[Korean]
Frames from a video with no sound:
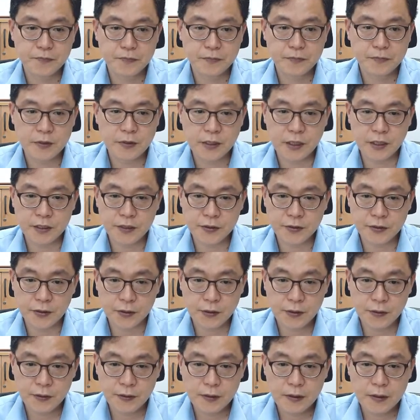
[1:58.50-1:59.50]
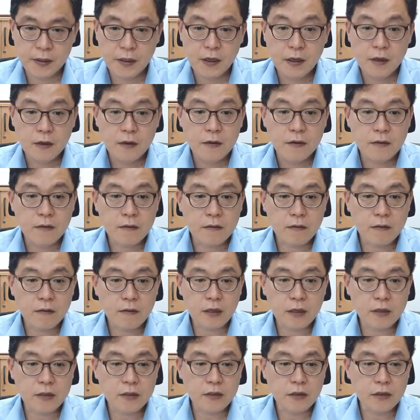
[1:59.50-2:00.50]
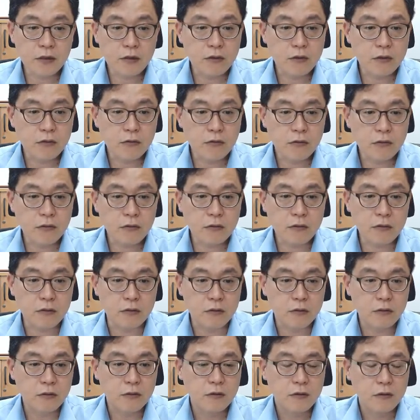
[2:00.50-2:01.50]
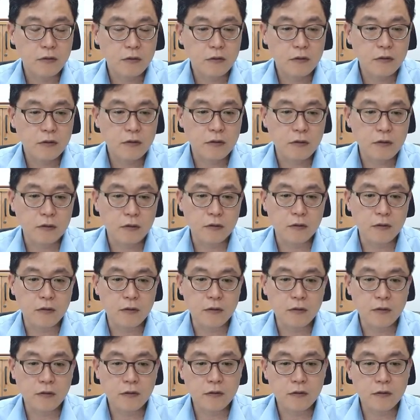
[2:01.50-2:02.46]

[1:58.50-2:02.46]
이해되시죠? 그런데 이제 이거를 어